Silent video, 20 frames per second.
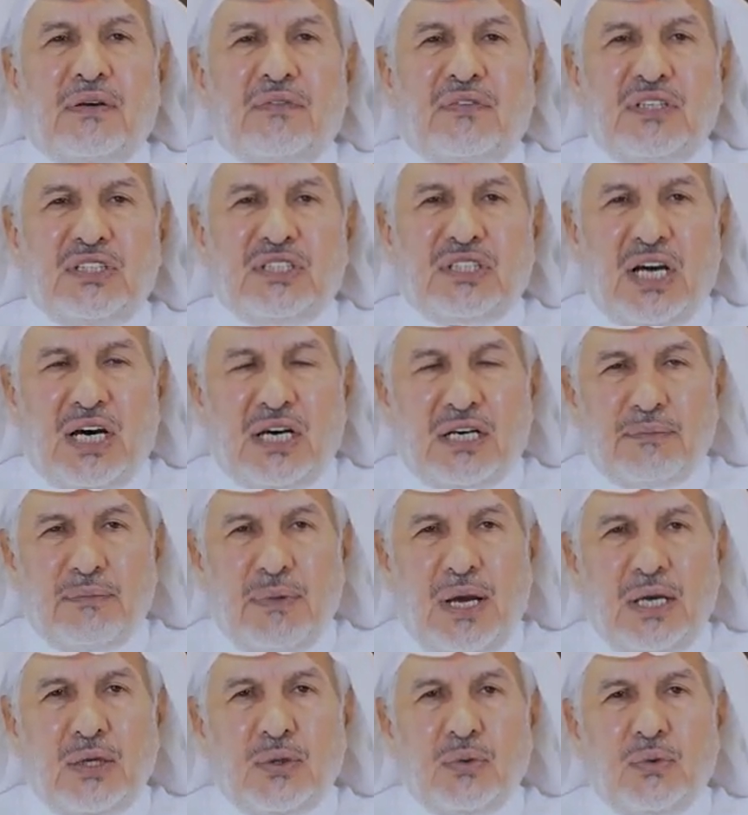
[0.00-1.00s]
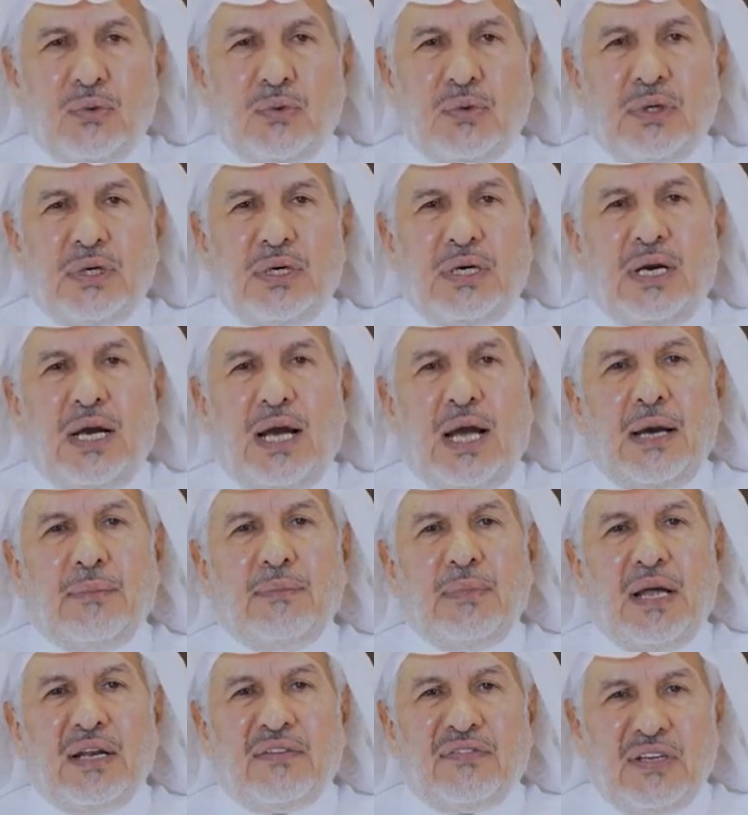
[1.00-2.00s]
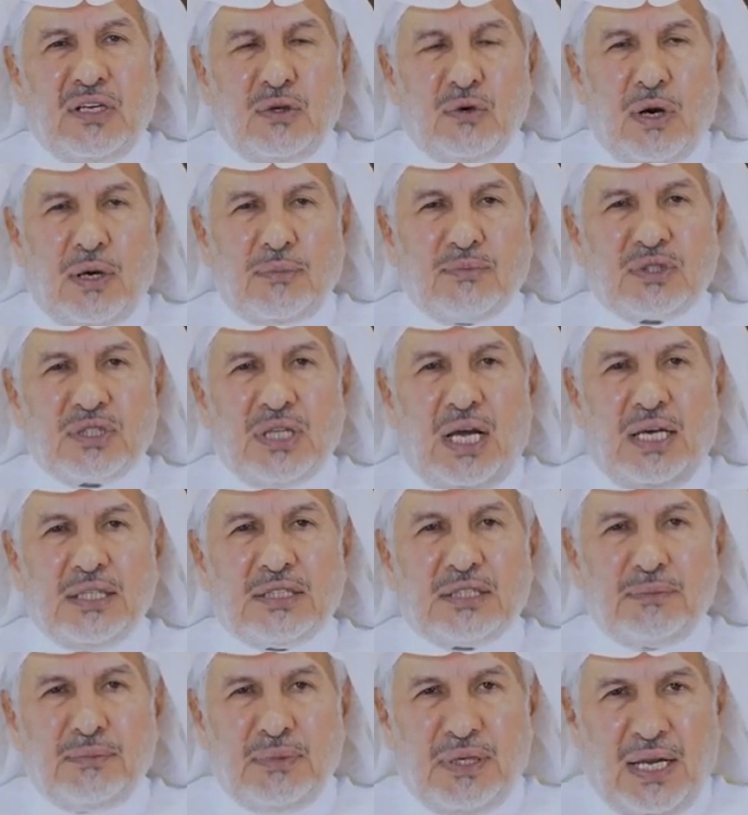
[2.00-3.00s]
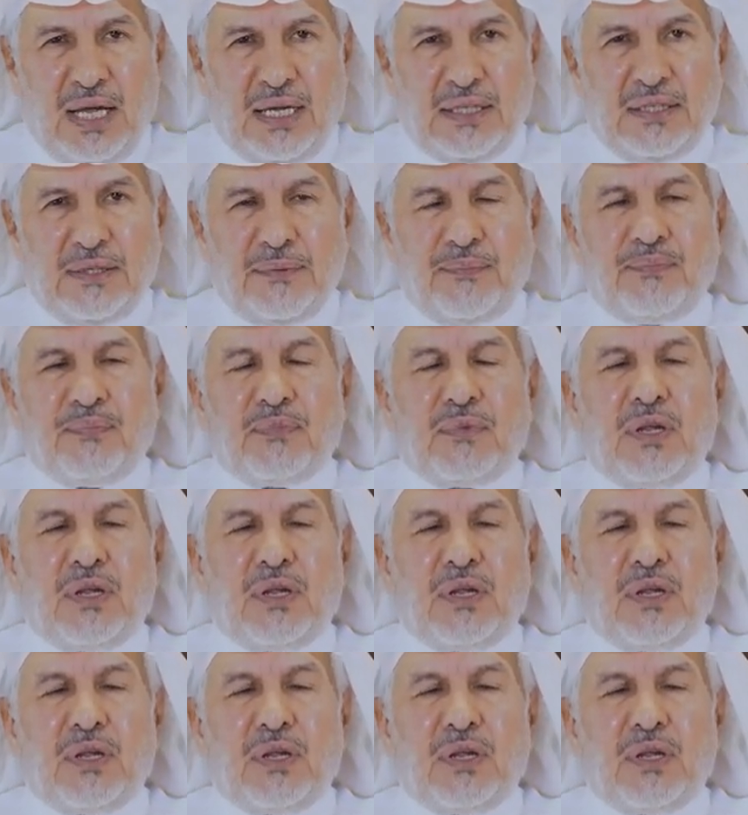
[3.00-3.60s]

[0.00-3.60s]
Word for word: في شهر مايو عام 2015 ميلادي